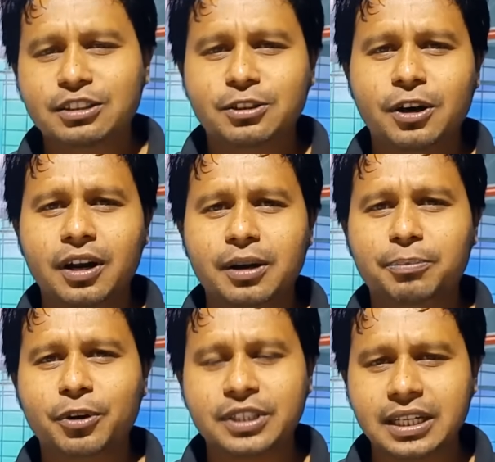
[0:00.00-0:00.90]
স্থল
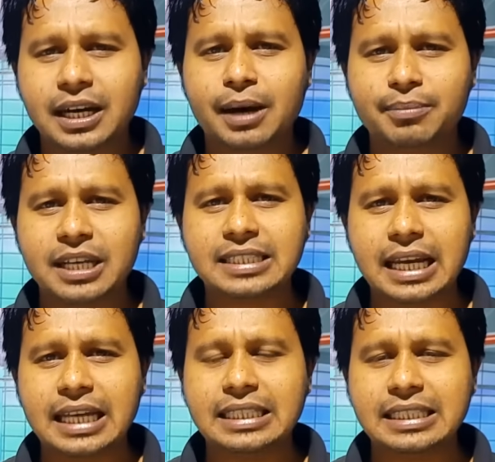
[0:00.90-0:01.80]
পথে হামলা
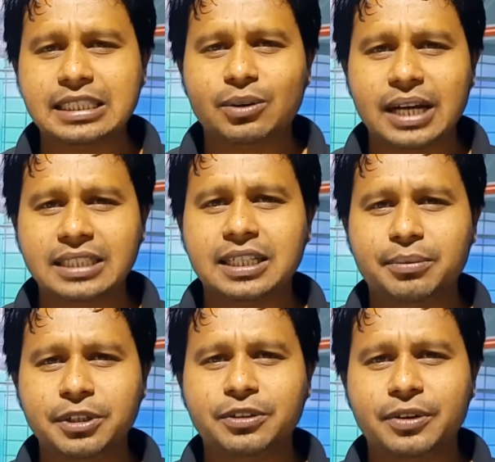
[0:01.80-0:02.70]
চালাইতে যাও
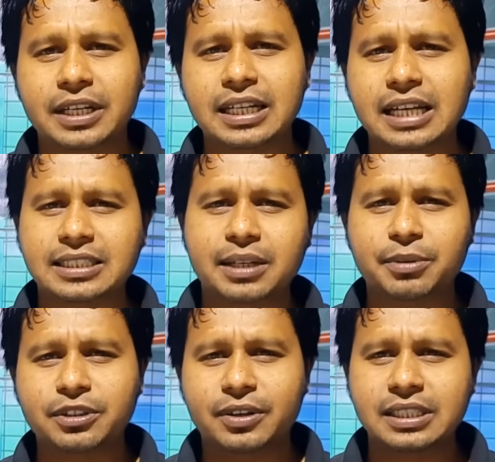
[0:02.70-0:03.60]
গাজার ভিতরে গাজার
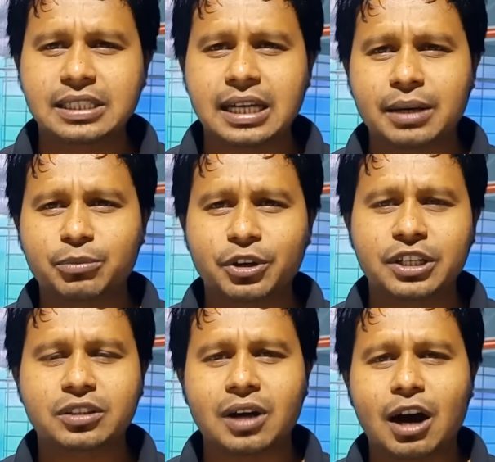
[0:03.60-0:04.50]
ভিতরে যে
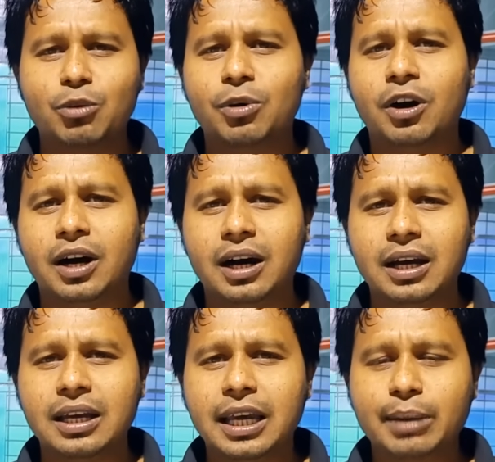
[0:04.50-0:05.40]
বৈরিত্য আবহাওয়া
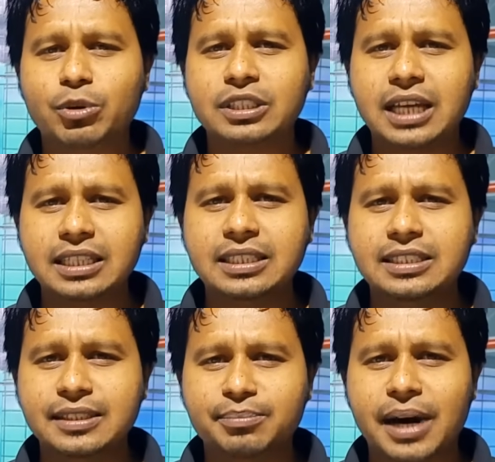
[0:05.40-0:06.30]
এবং তাদের
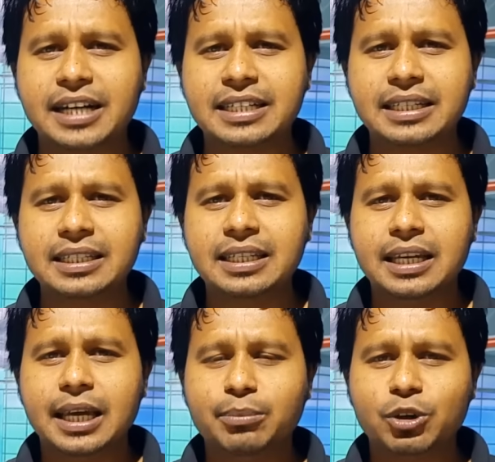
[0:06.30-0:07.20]
যে মাটি
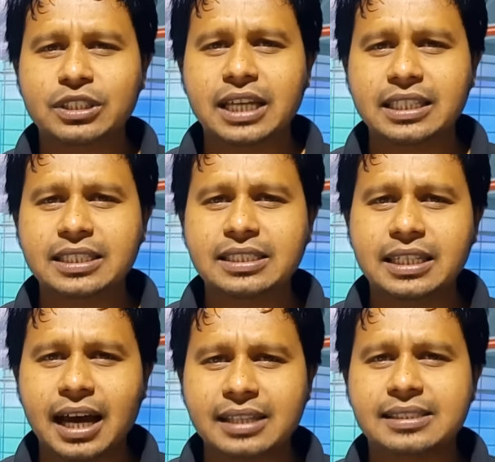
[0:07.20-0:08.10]
এবং তাদের
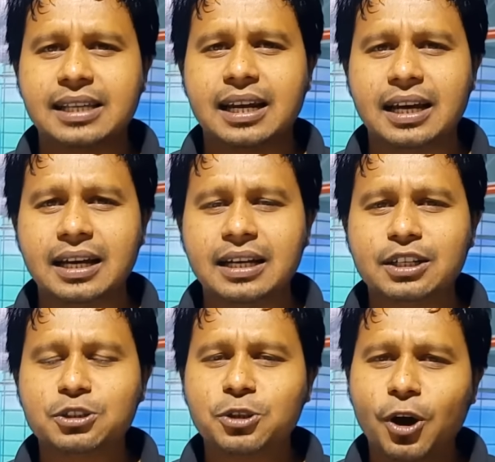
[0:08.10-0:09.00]
যে আস্তানা
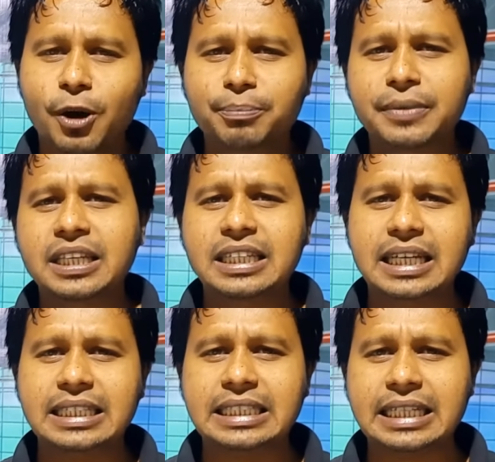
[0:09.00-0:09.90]
সব
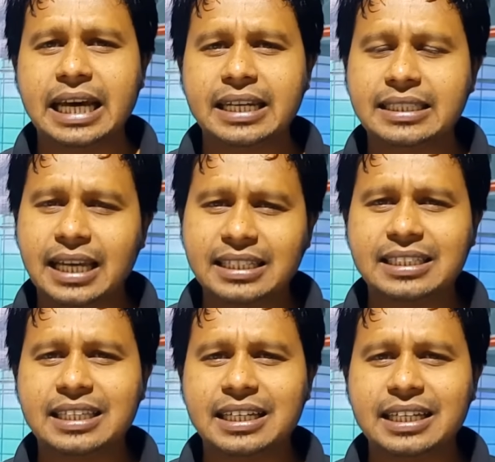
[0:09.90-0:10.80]
মিলিয়ে সেখানে
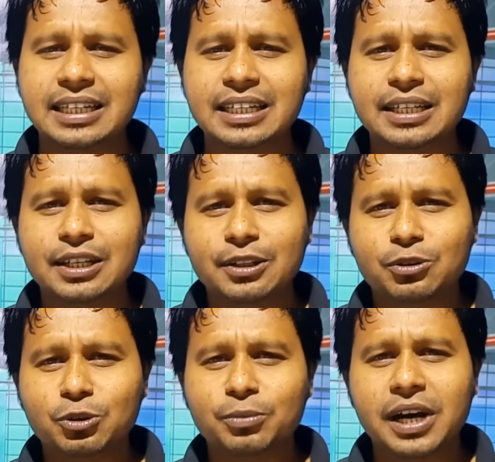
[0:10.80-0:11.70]
তাদের থেকে
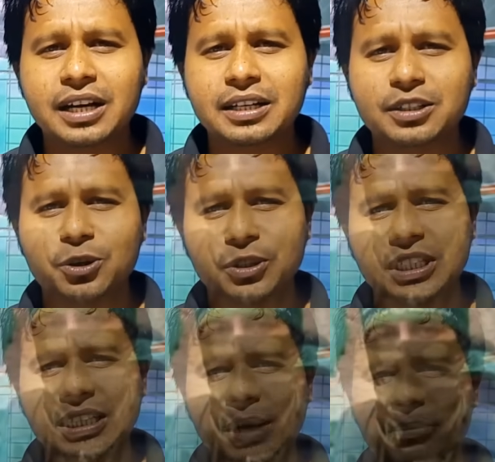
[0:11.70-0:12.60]
তোমার ক্ষতিটা